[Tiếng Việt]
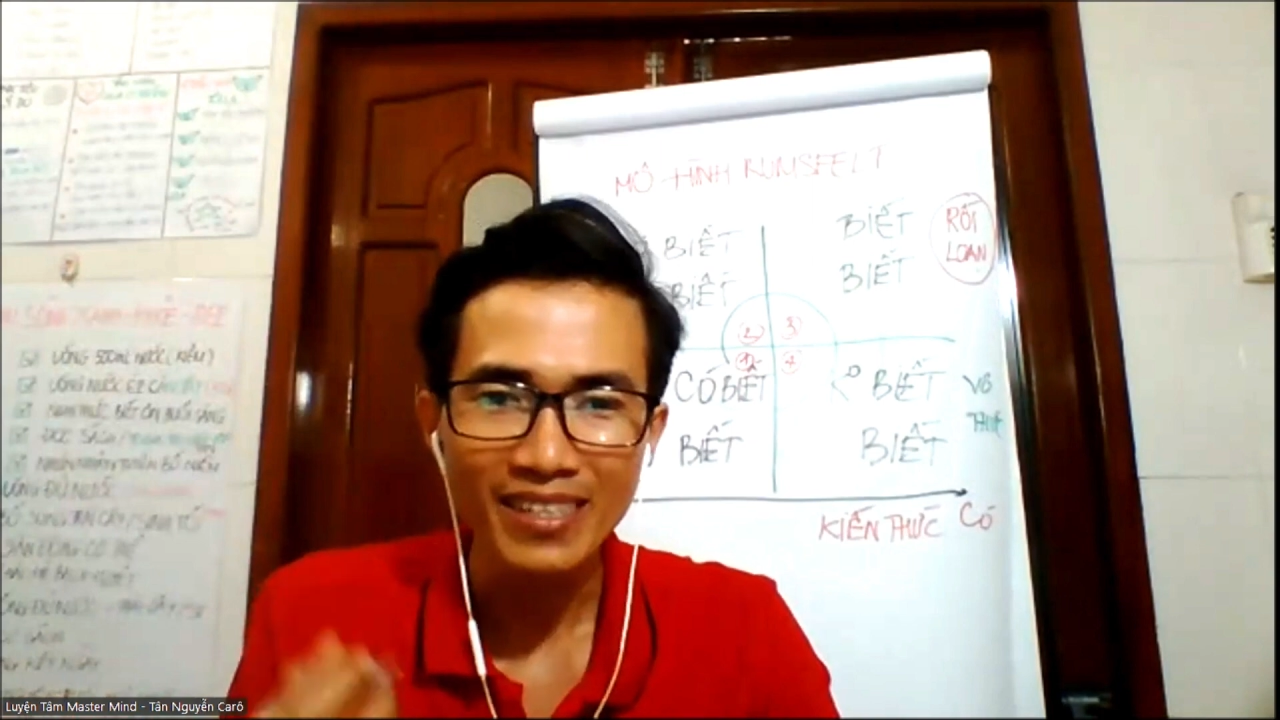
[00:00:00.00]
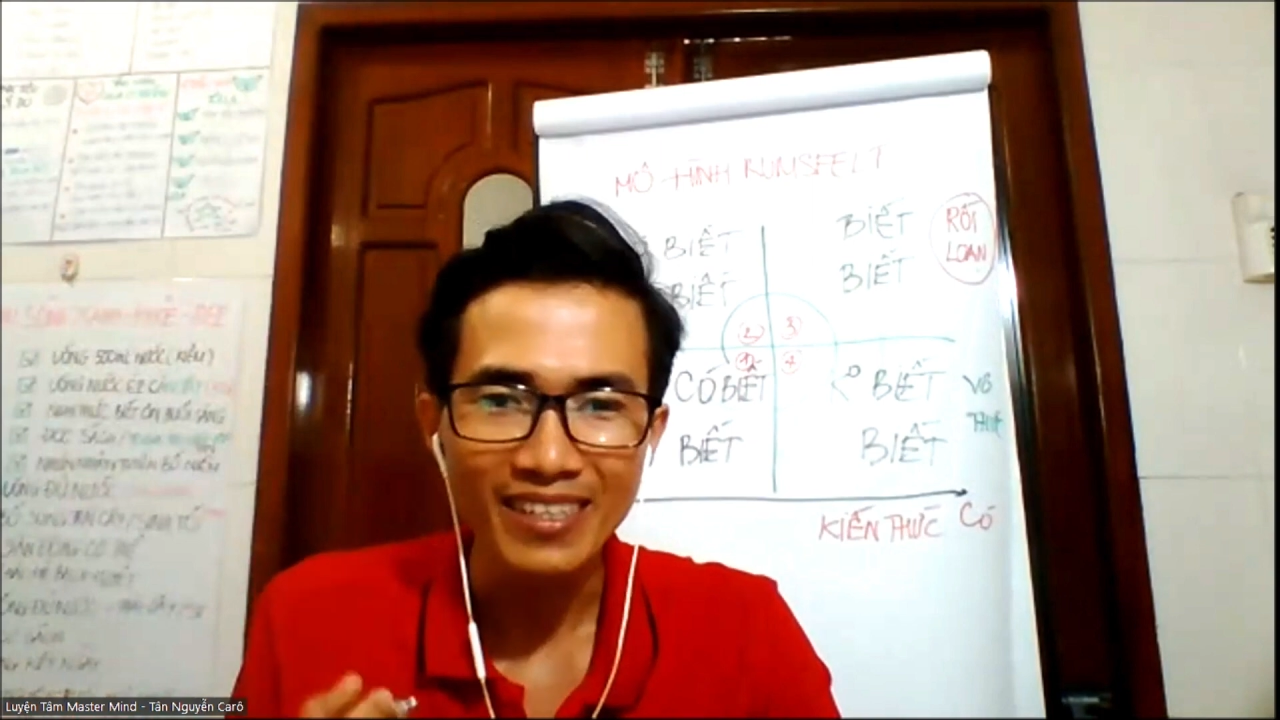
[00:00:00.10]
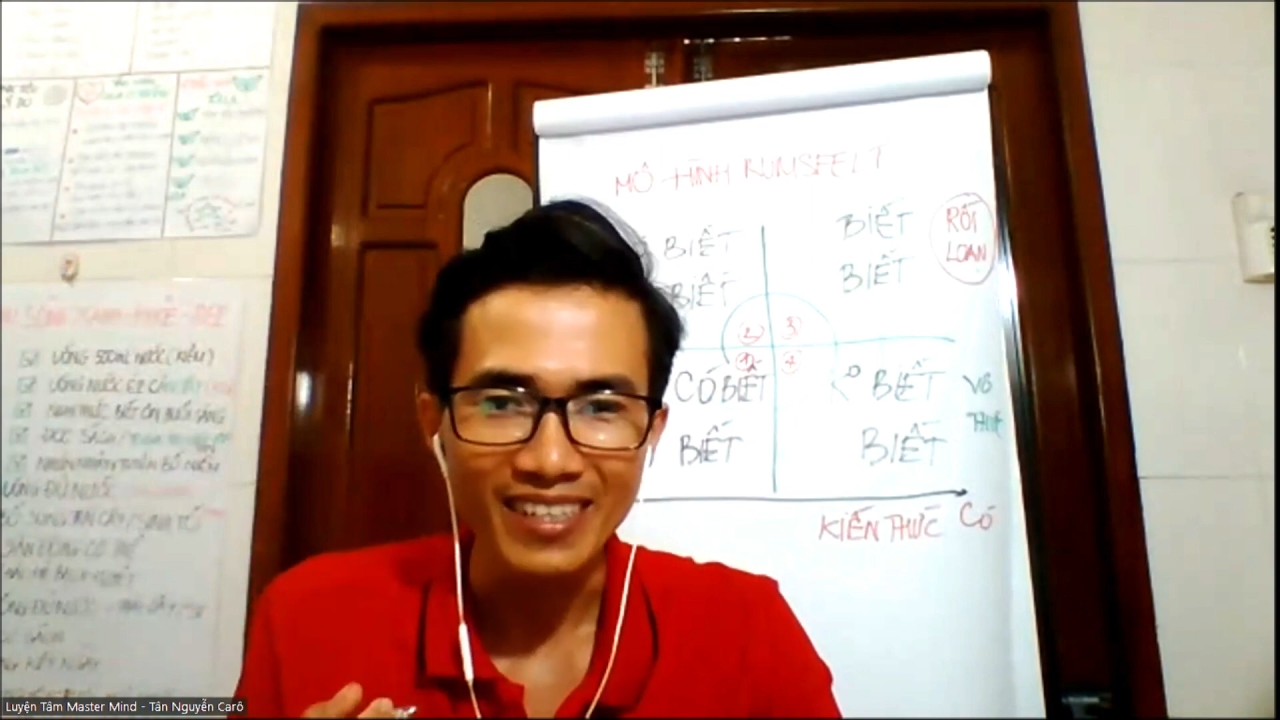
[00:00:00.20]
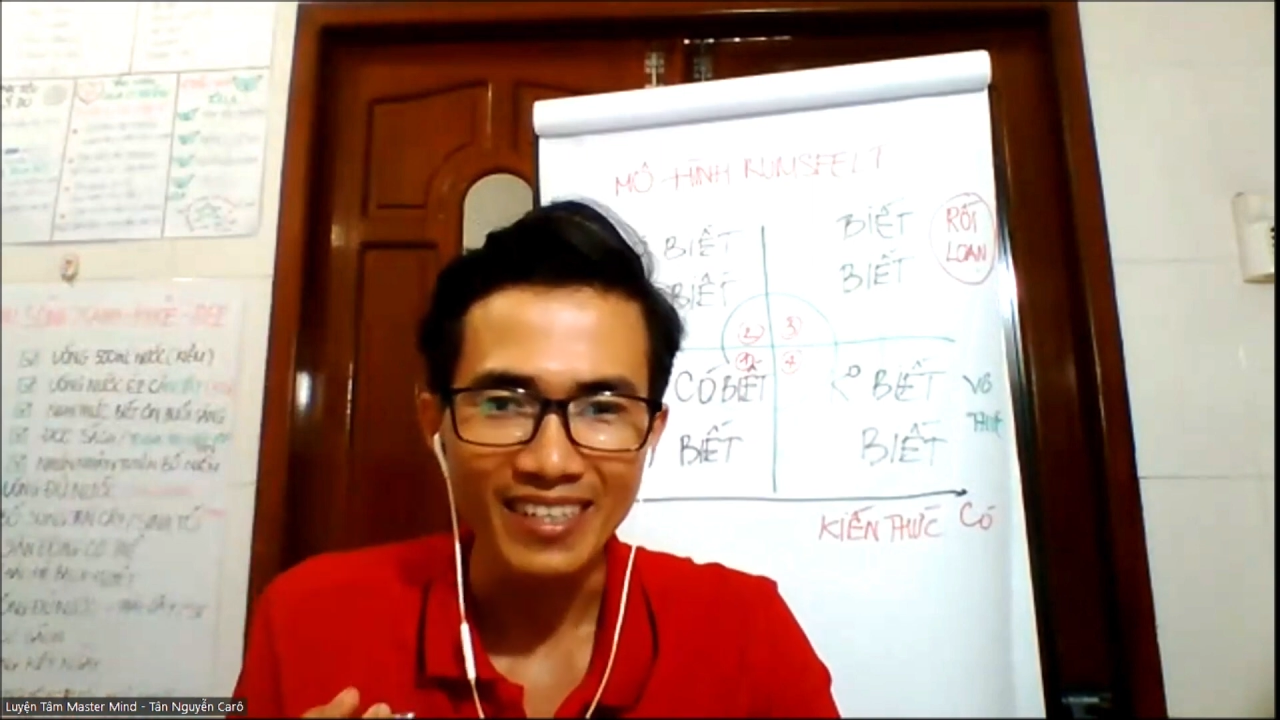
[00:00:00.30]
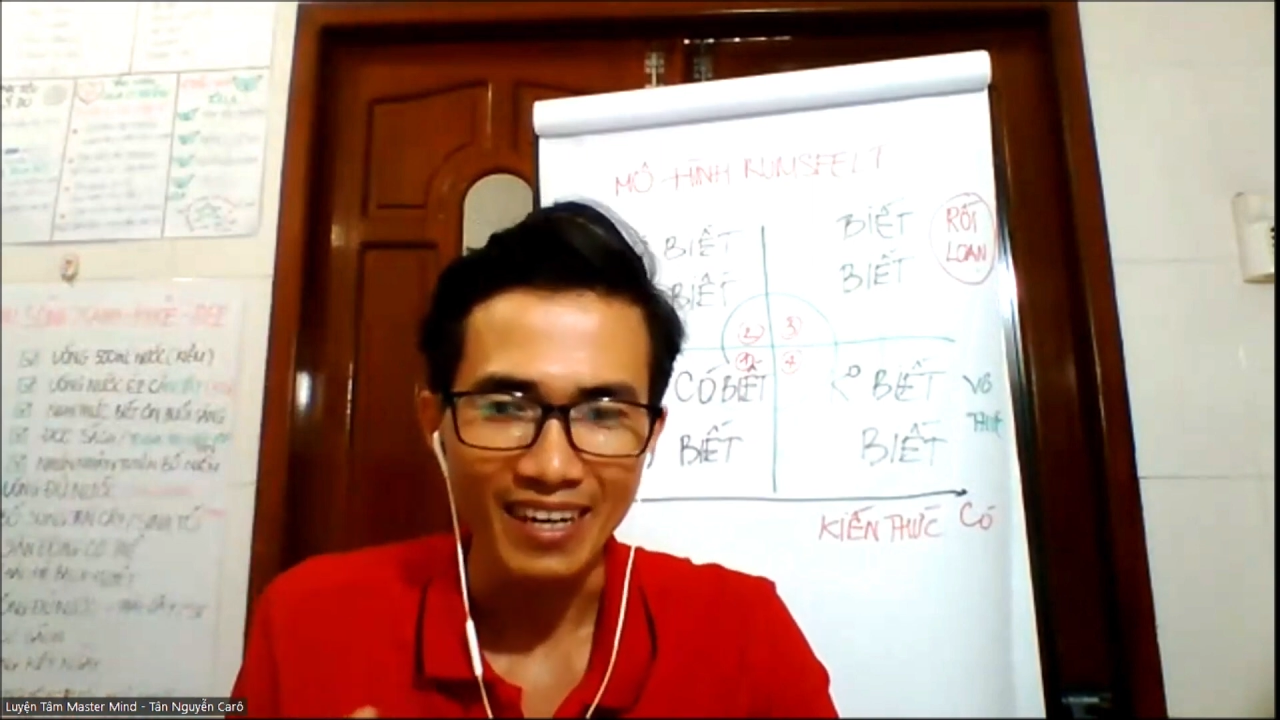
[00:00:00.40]
được
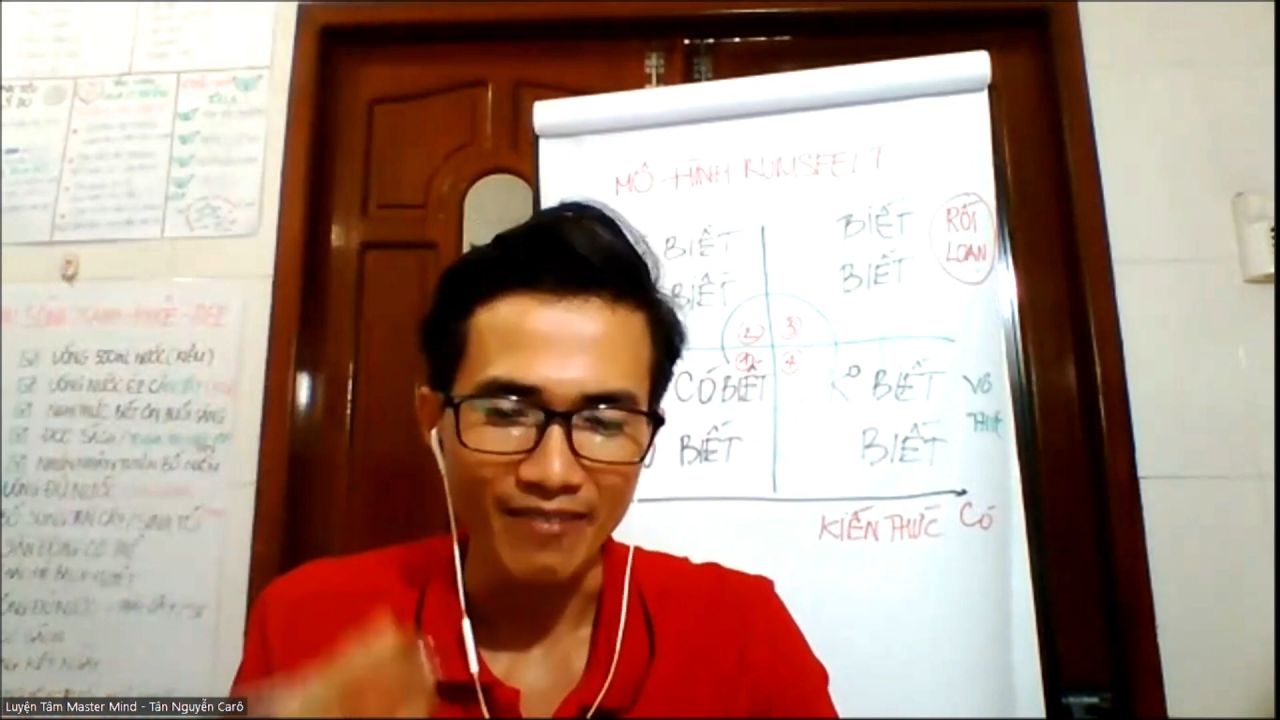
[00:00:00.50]
à,